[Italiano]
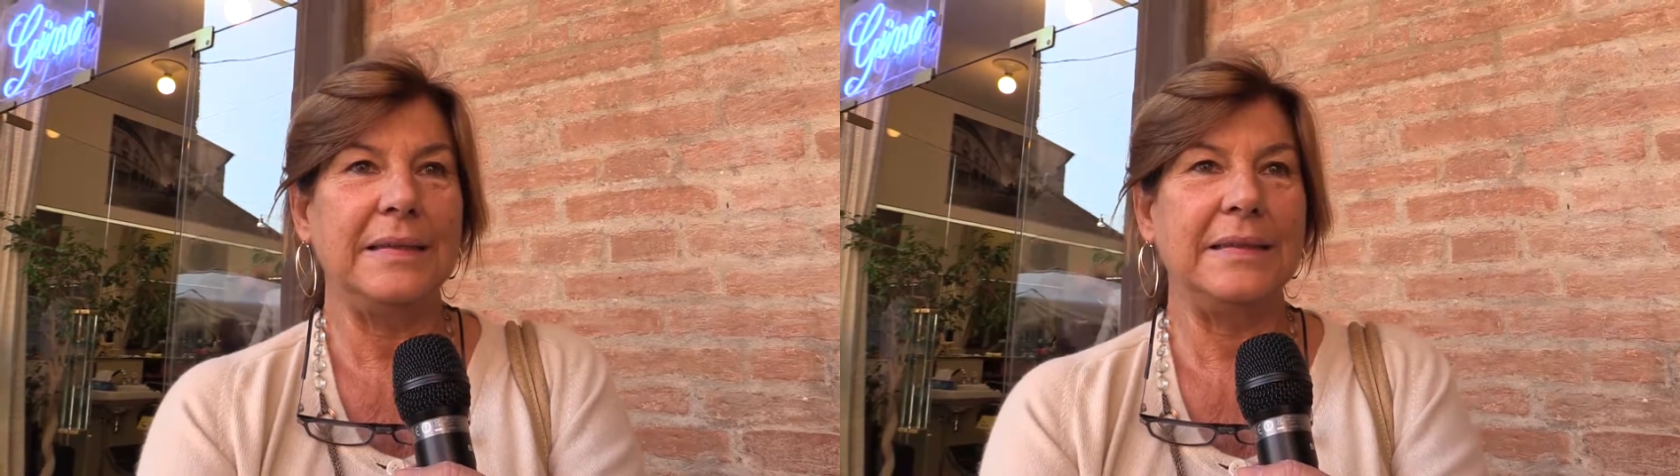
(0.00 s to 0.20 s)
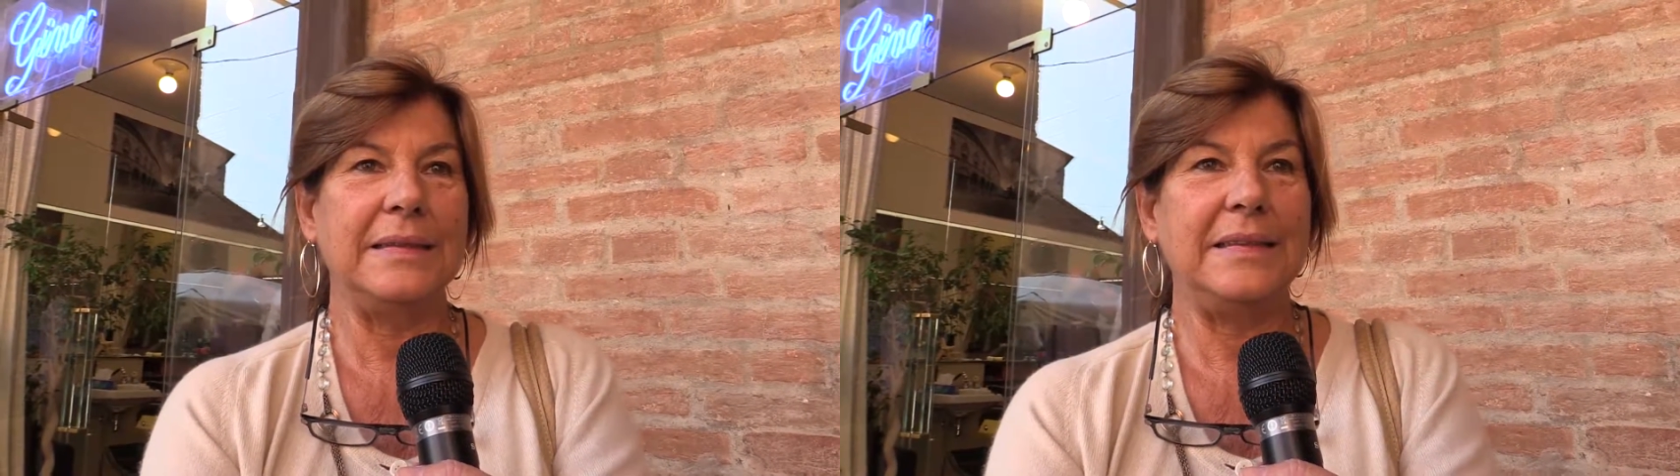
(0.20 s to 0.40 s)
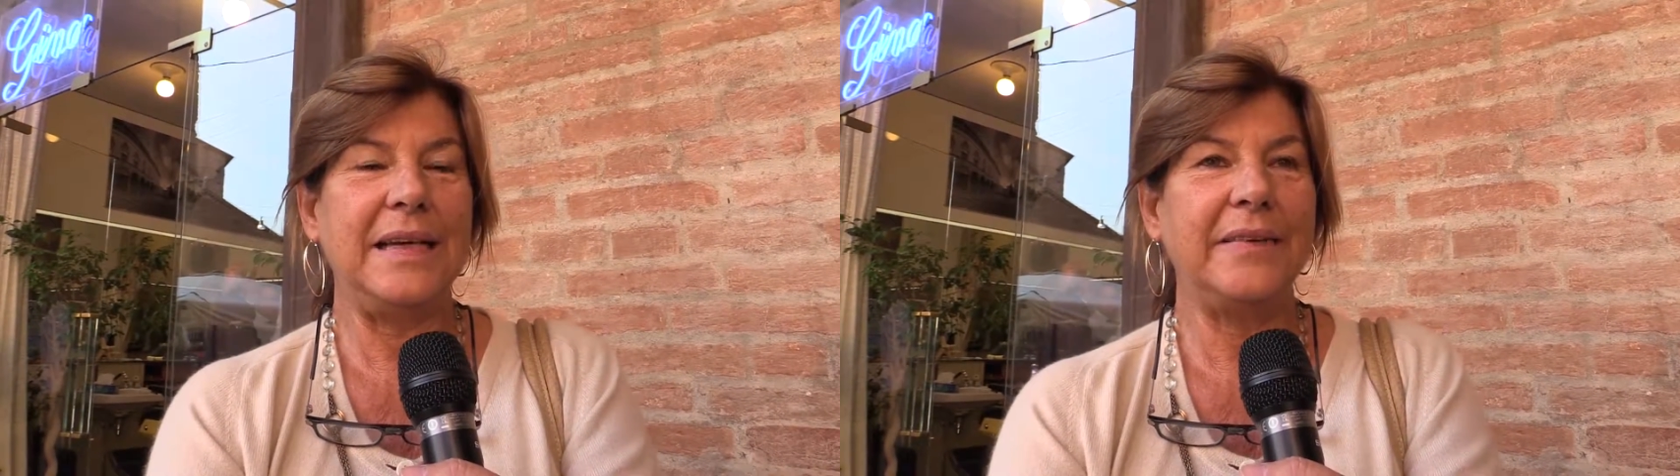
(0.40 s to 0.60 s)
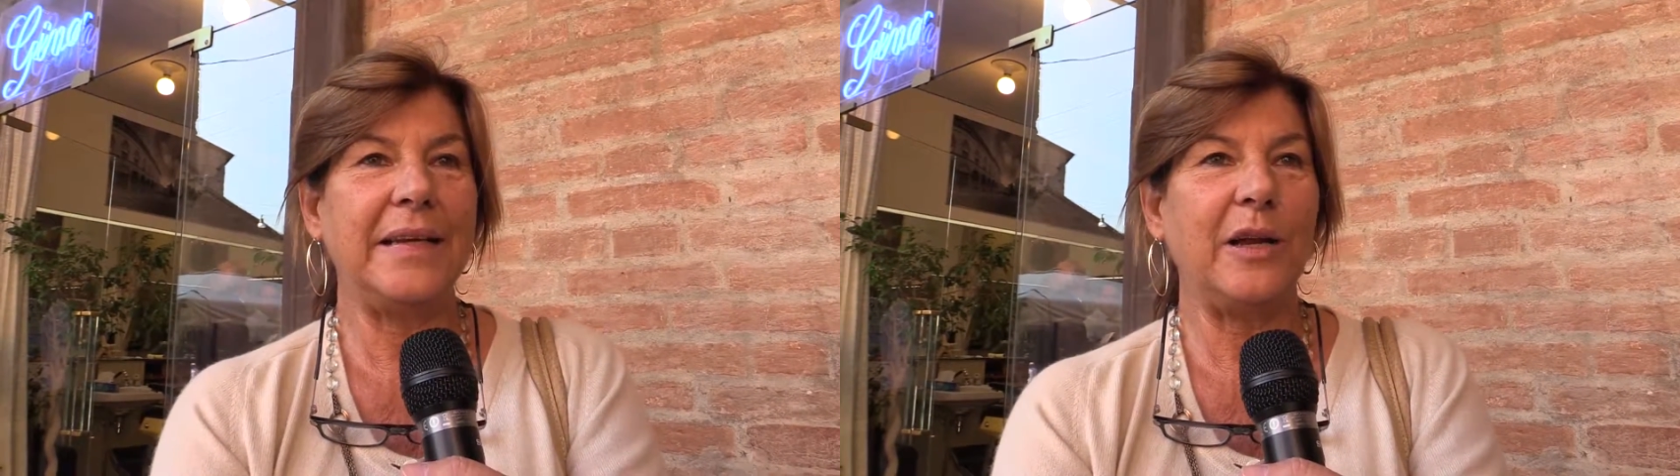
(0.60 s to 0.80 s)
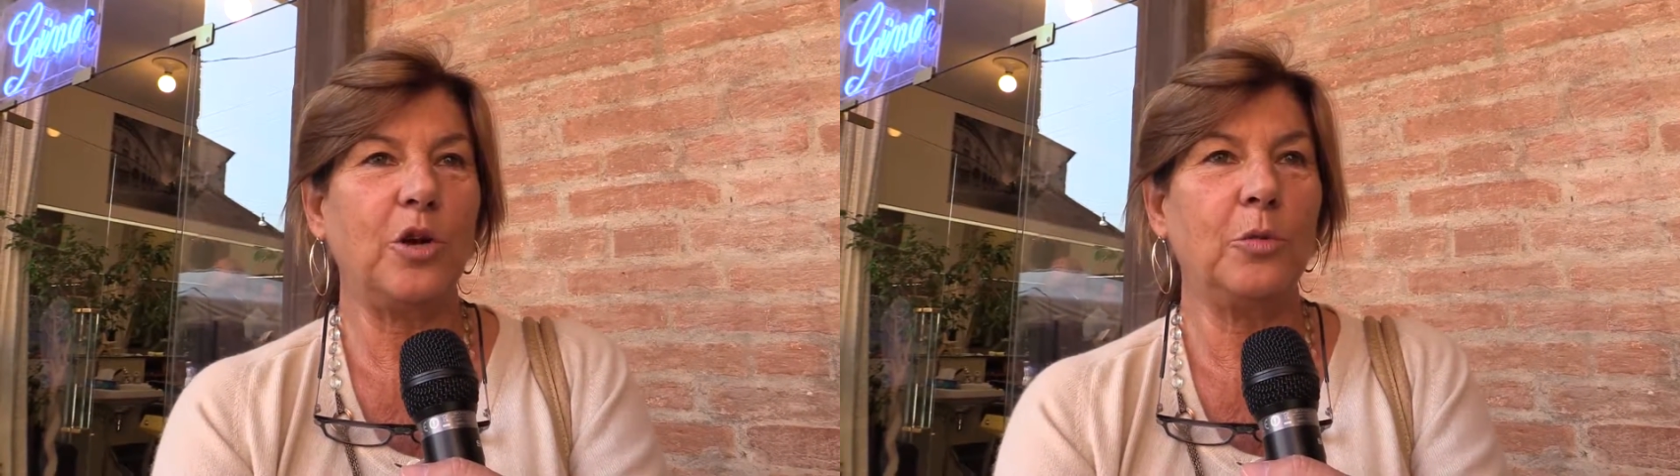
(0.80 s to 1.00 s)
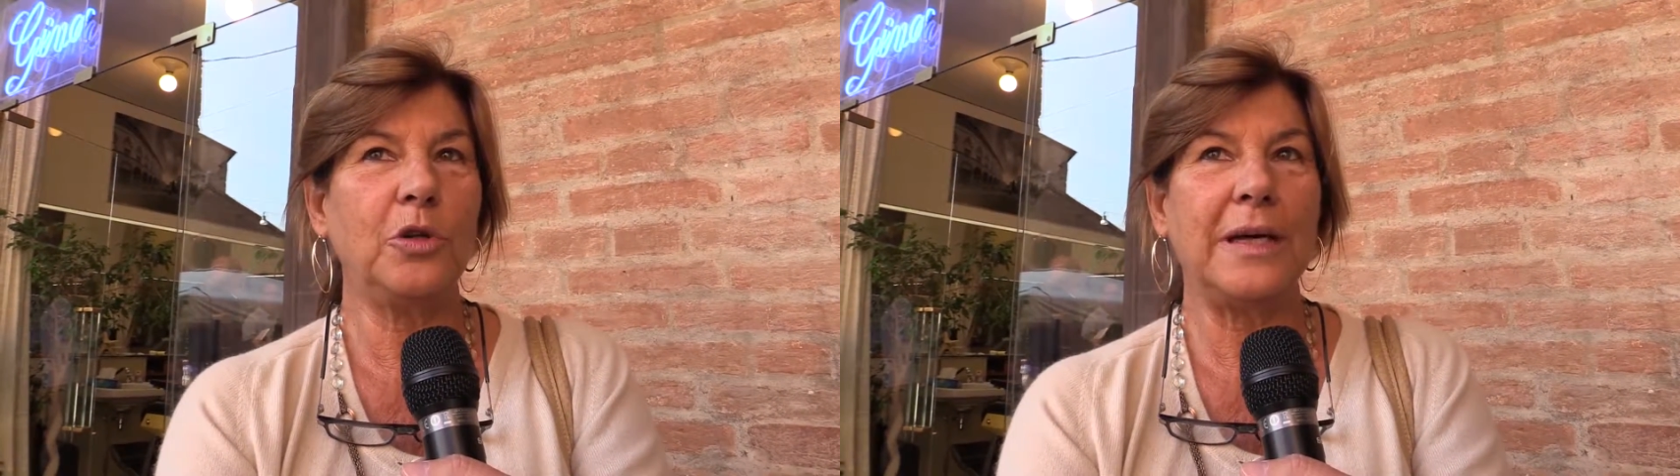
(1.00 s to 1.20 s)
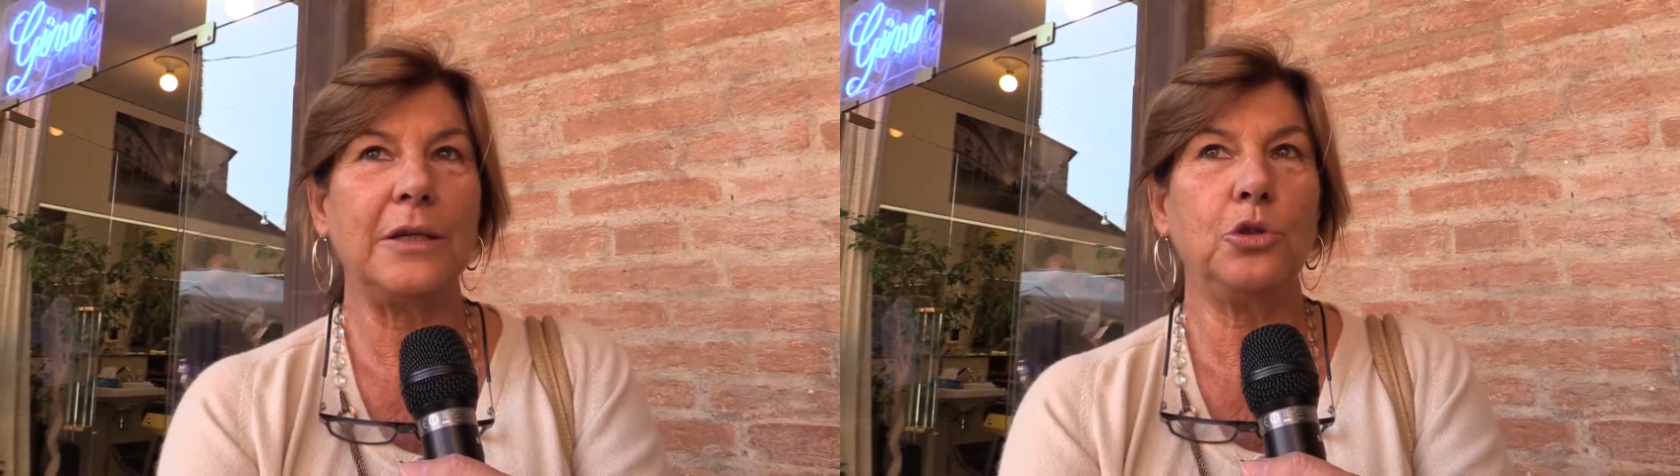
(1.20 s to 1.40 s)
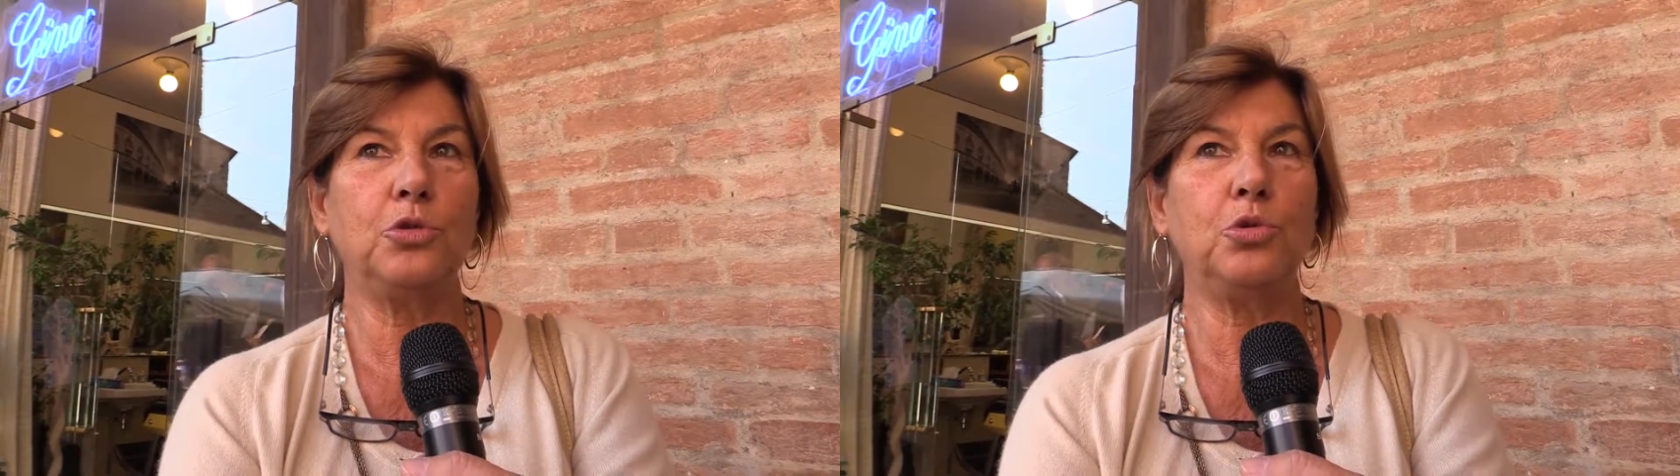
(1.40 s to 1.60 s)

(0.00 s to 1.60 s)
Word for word: eh, di avere incomodato